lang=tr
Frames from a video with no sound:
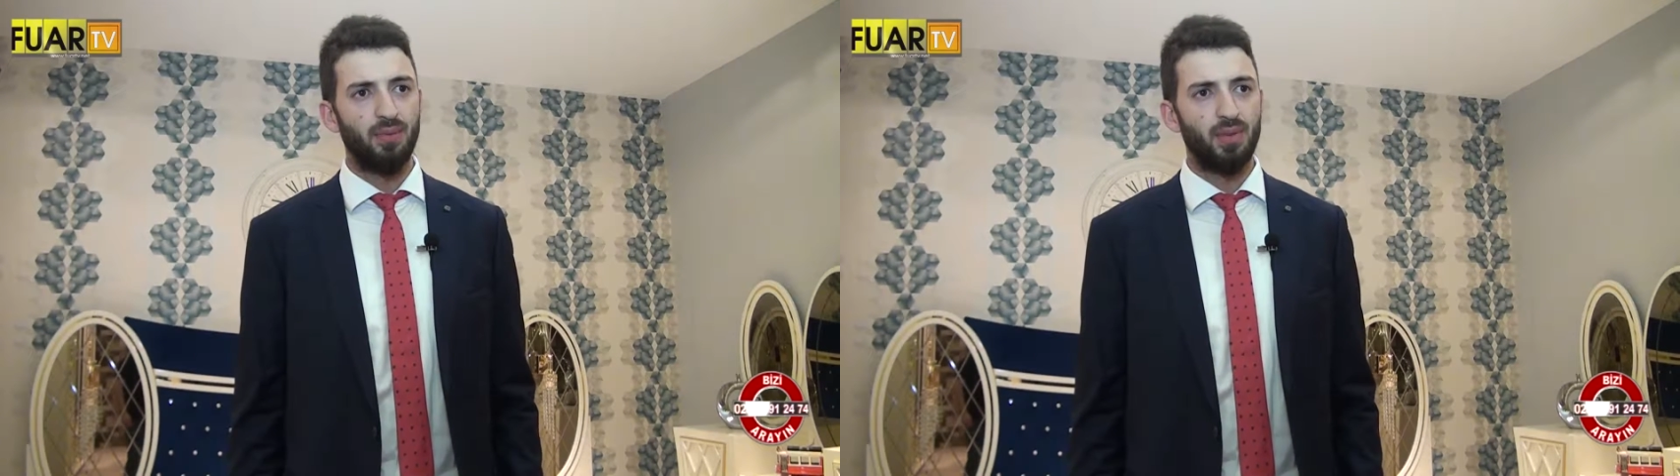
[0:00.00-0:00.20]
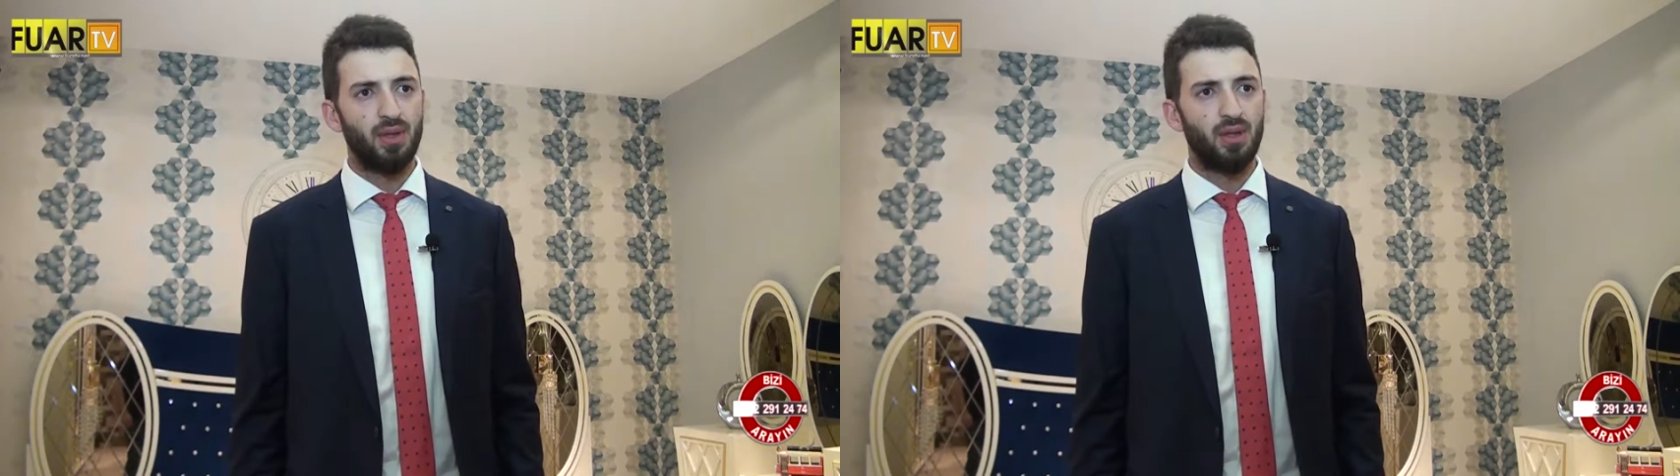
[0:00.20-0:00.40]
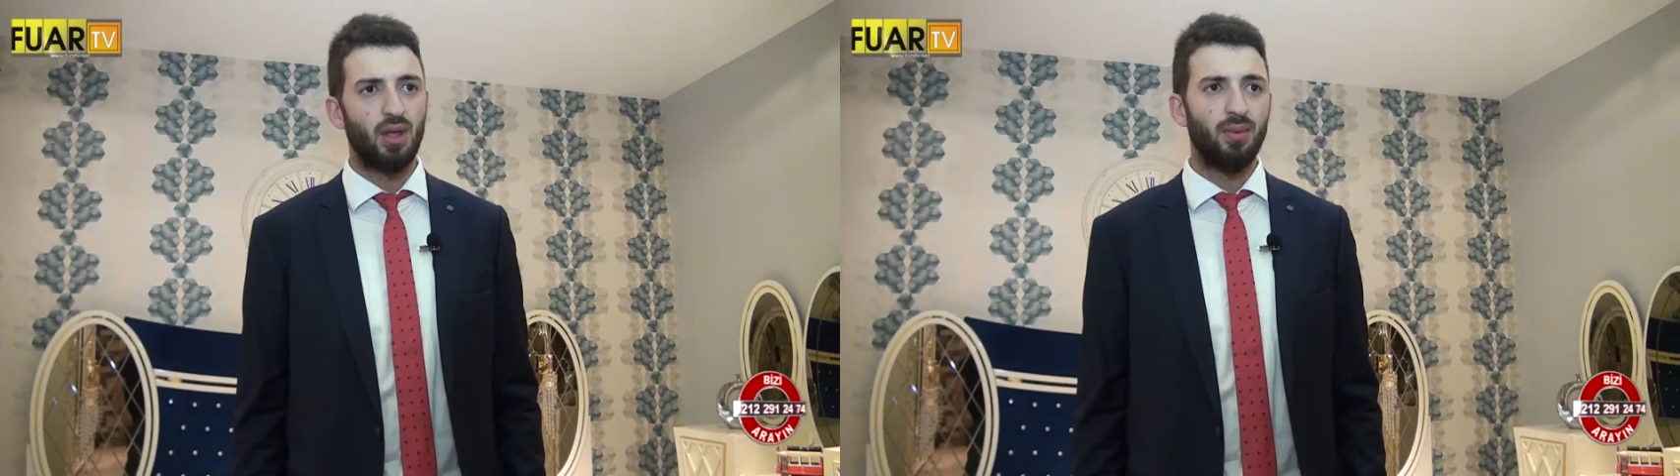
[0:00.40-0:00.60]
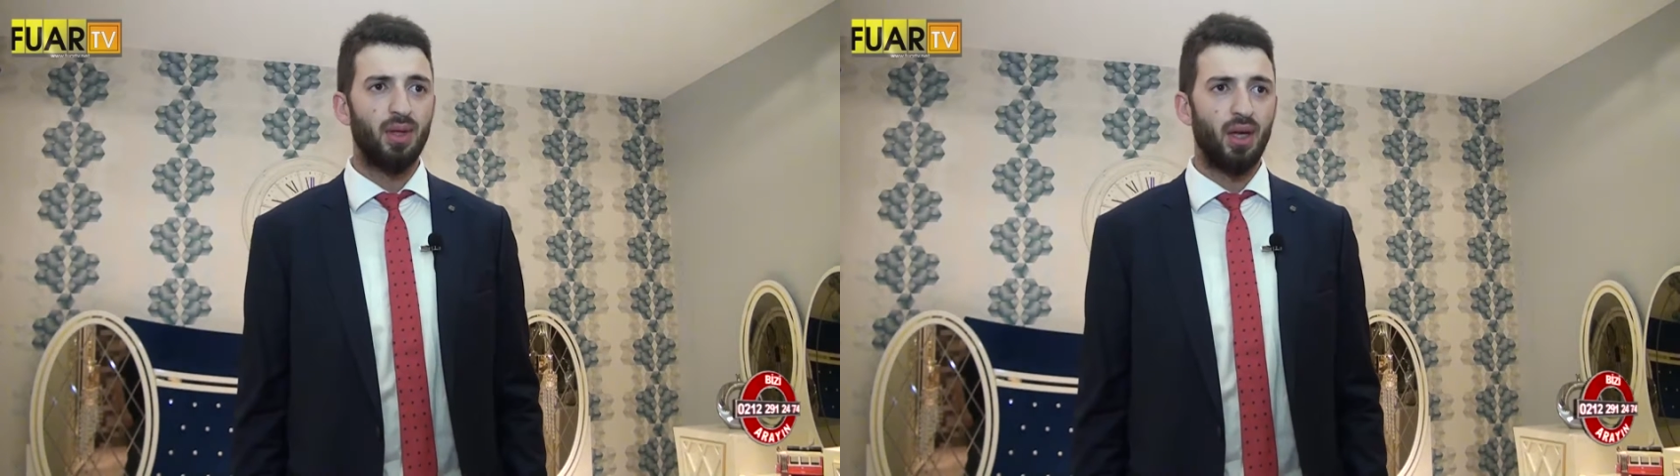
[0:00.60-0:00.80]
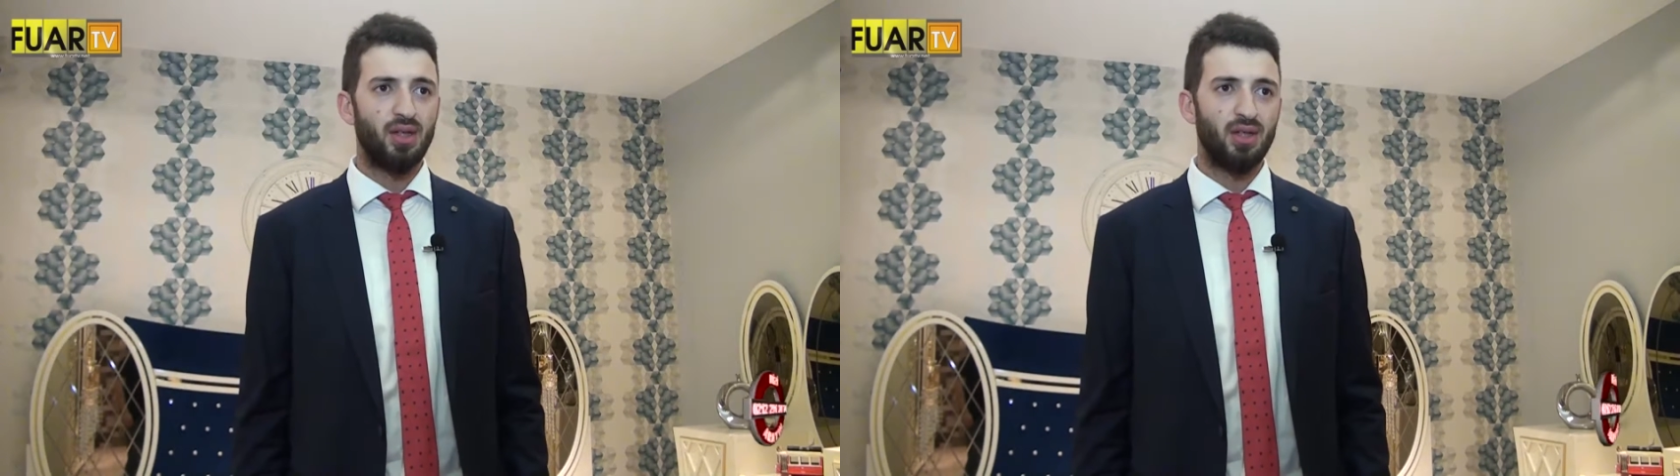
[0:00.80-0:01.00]
Biz
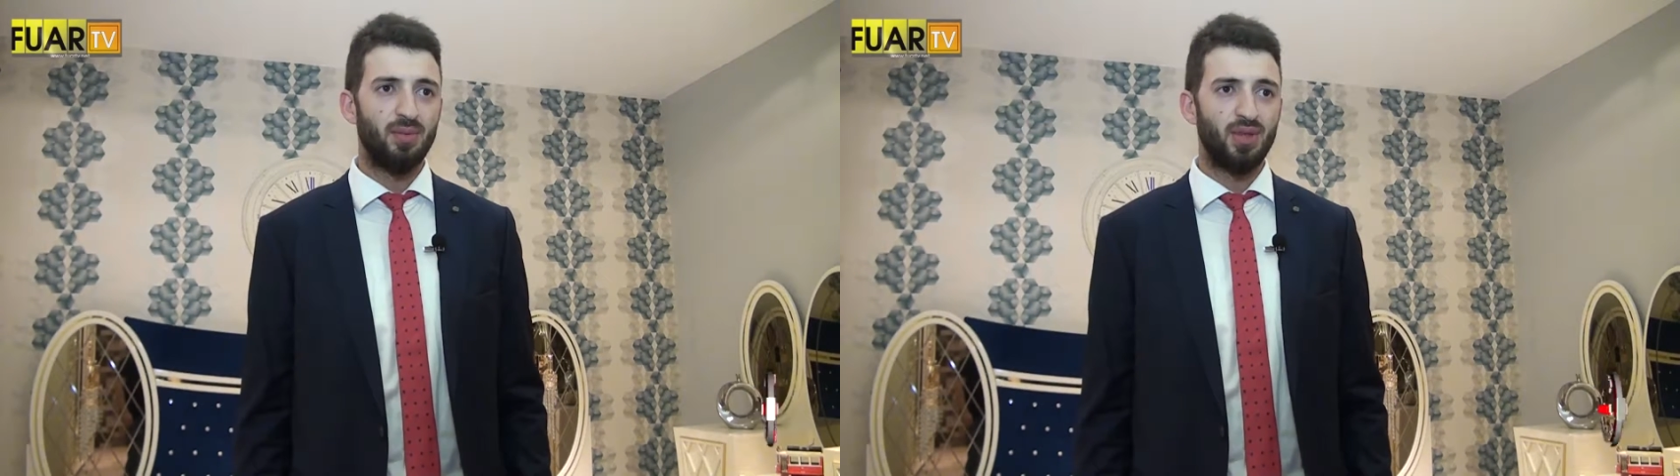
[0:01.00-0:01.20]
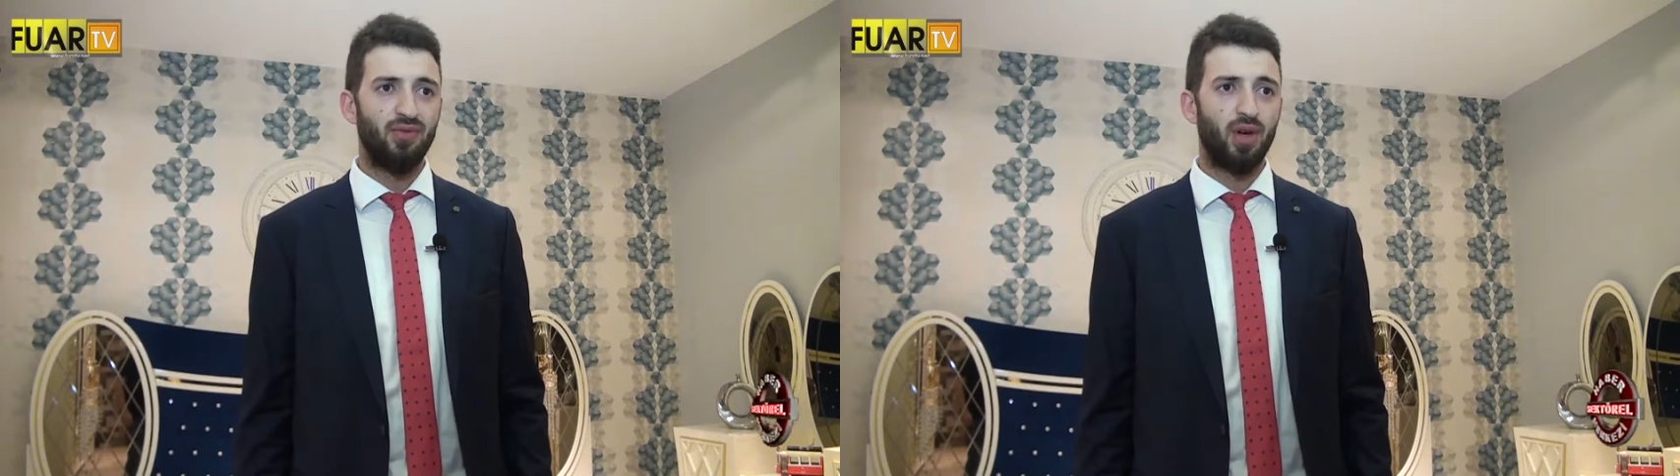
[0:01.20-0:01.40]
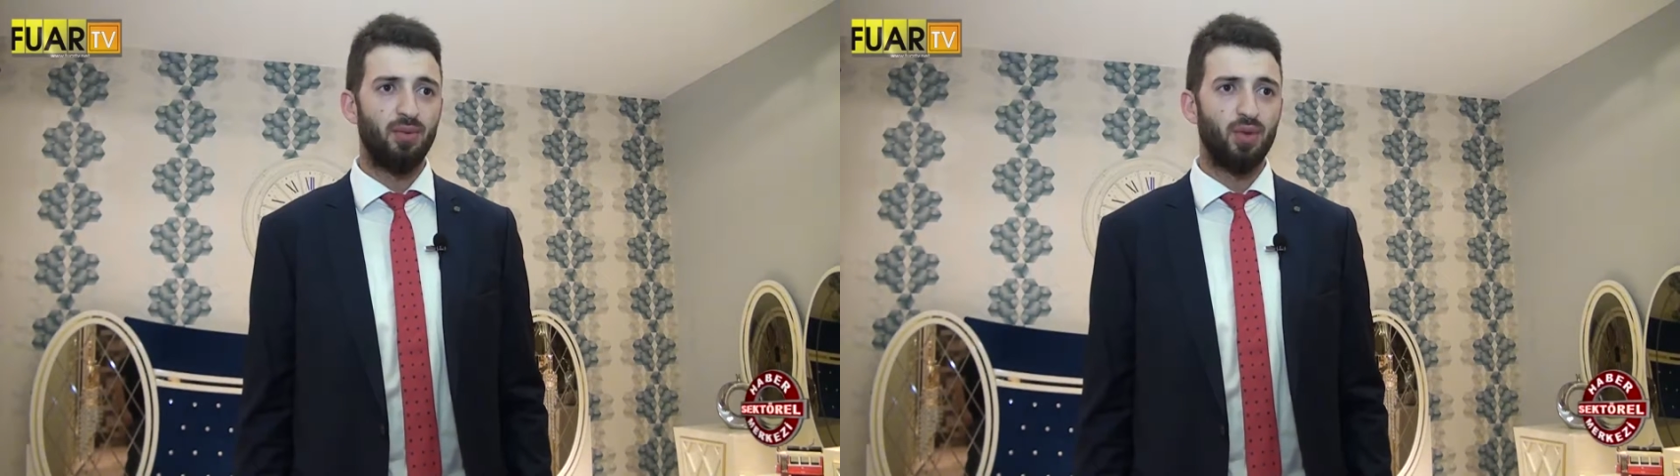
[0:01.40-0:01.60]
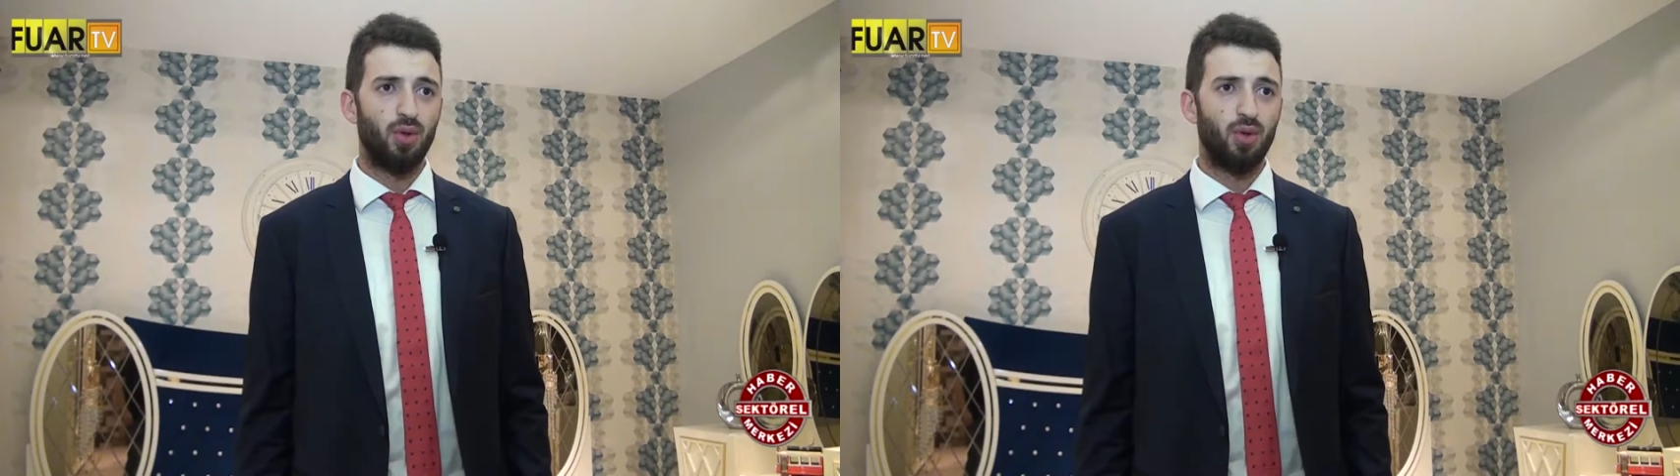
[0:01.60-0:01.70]
tabii gençliğimizin vermiş